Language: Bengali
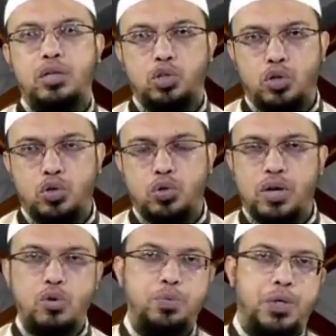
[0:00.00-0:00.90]
স্বর্ণ হোক
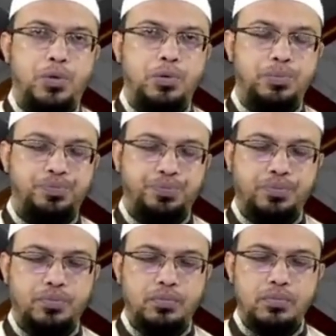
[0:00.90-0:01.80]
আর রূপা হোক
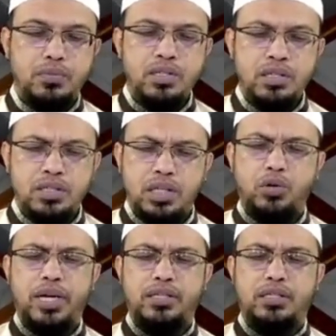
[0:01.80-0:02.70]
যে
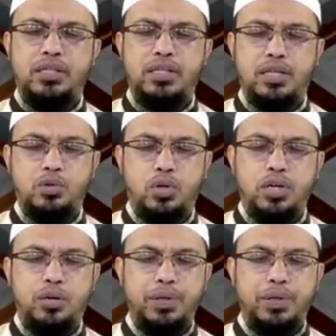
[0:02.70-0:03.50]
কোনো একটার সাথে টাচ করলেই হবে